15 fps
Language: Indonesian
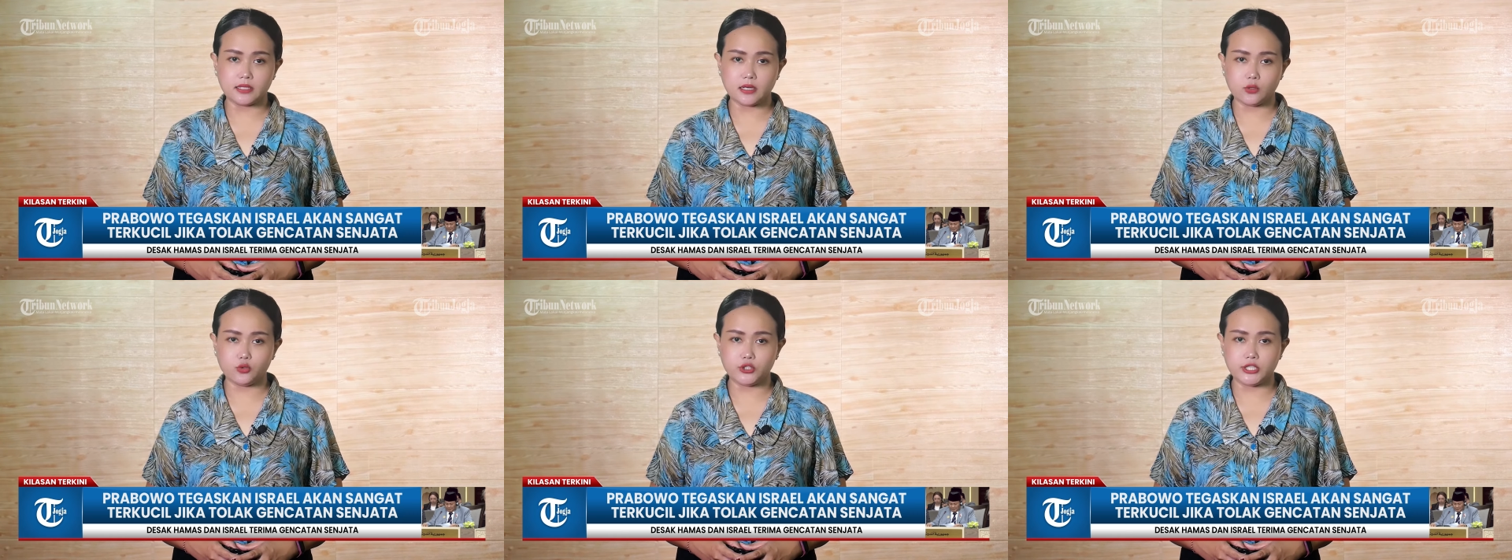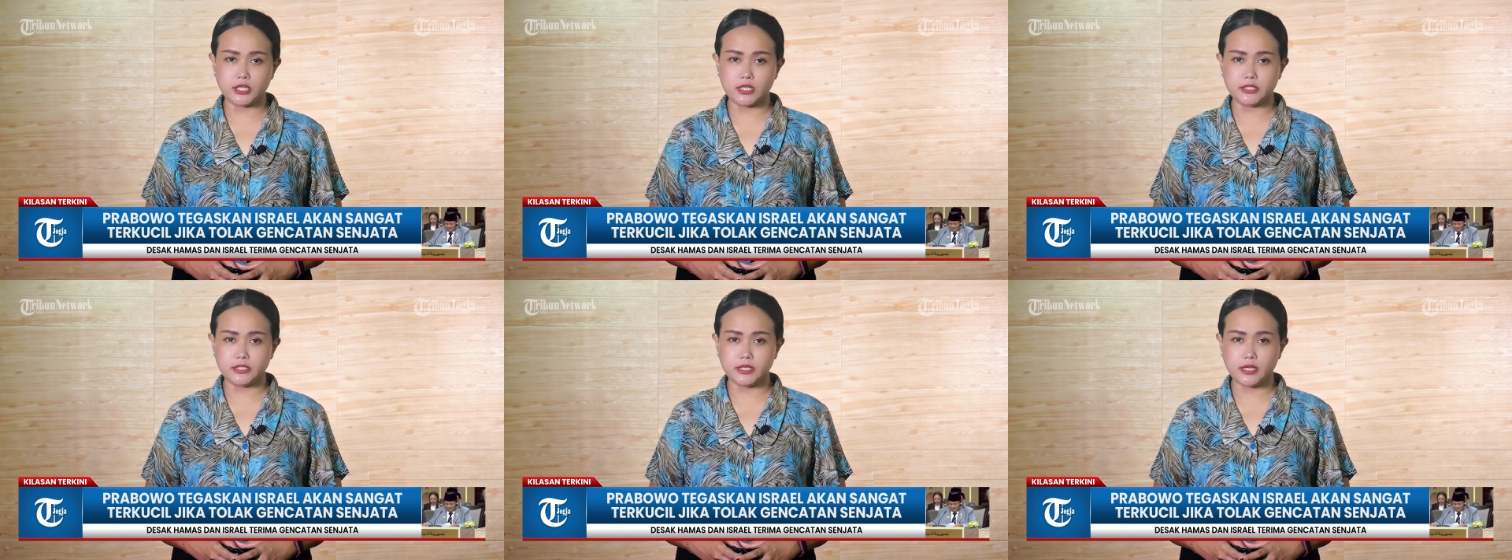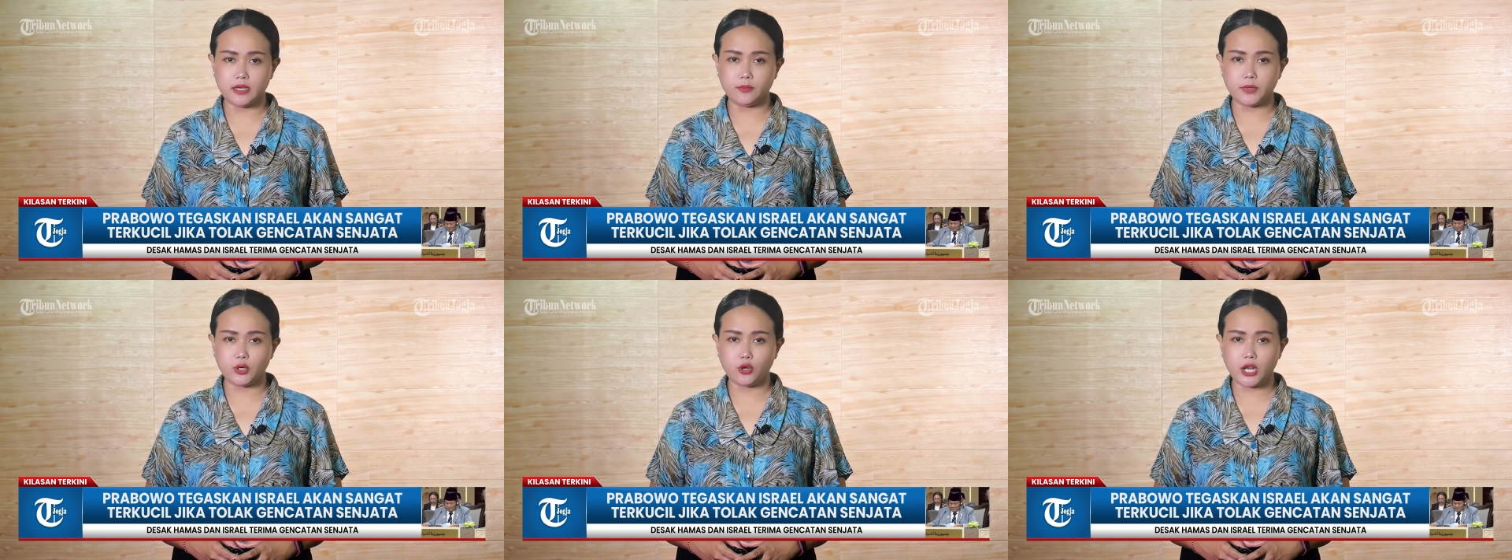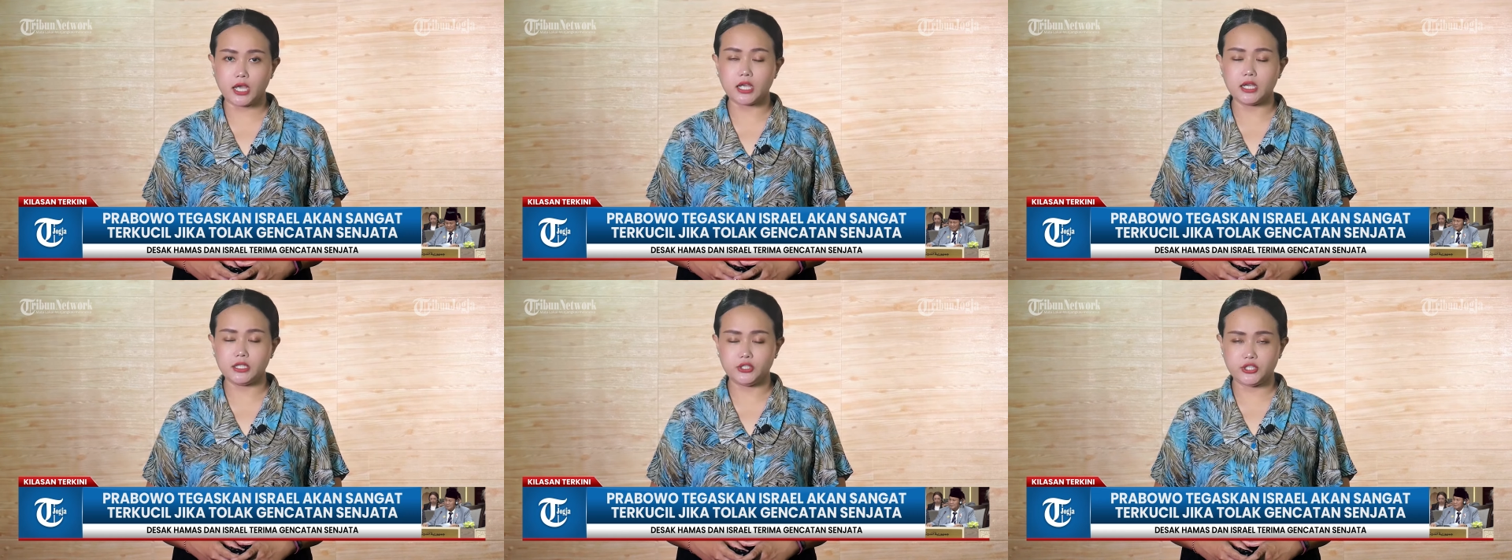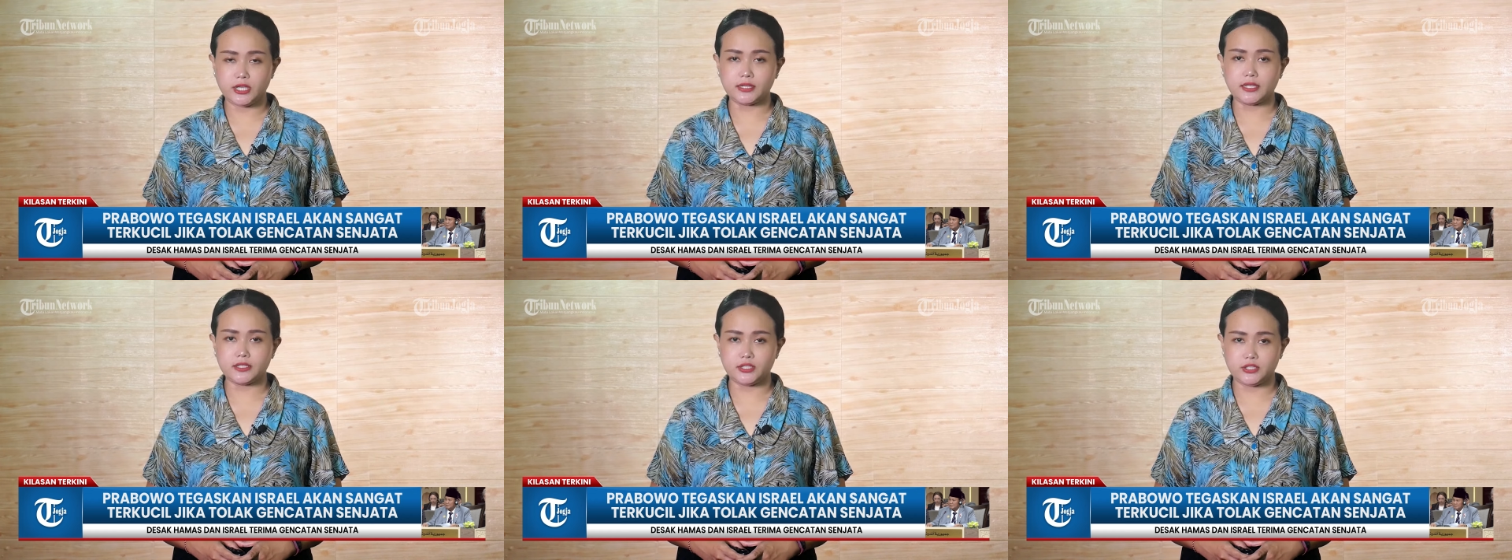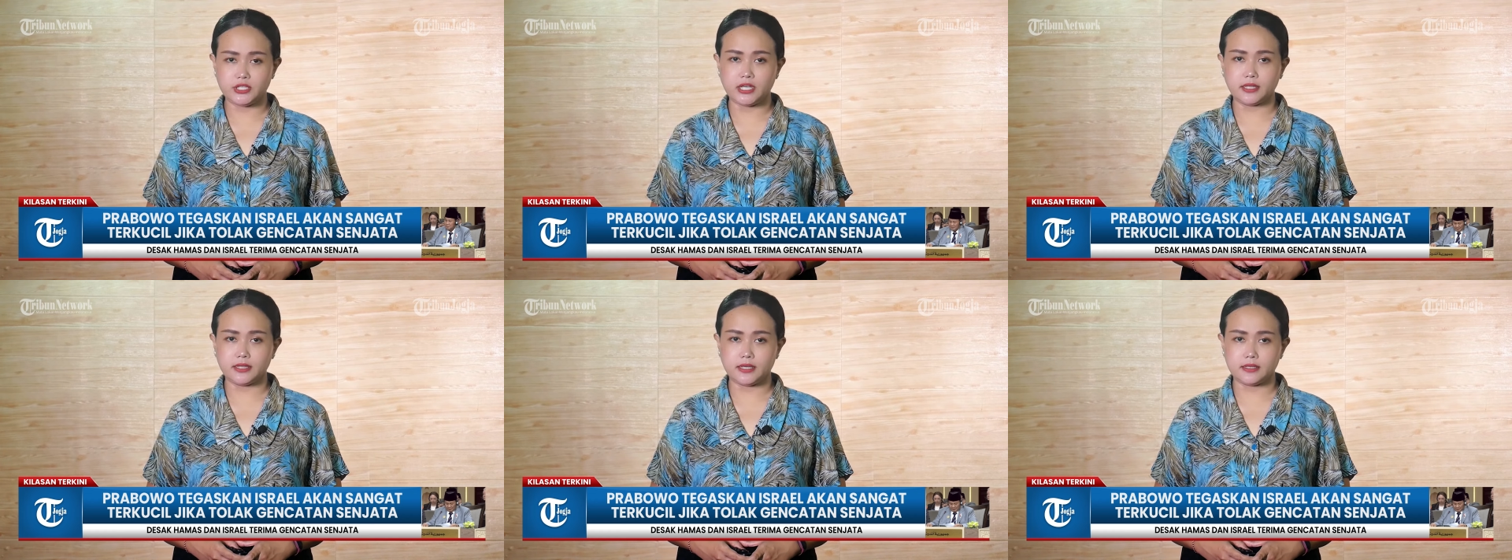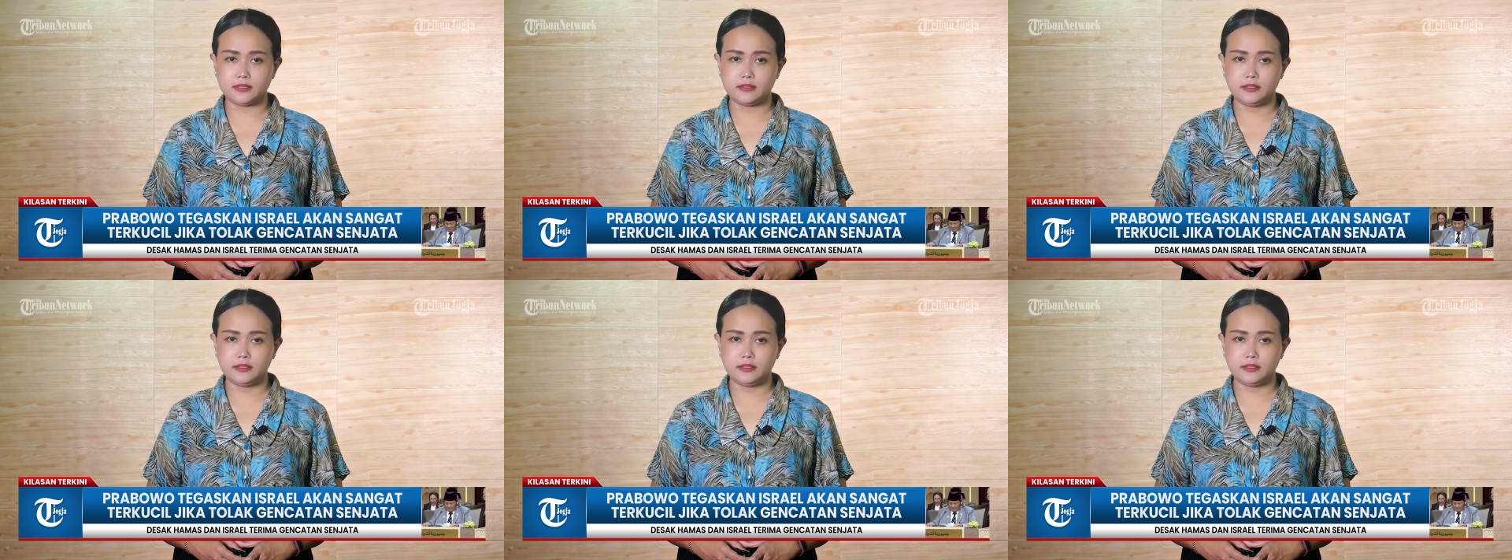terkucil jika menolak gencatan senjata.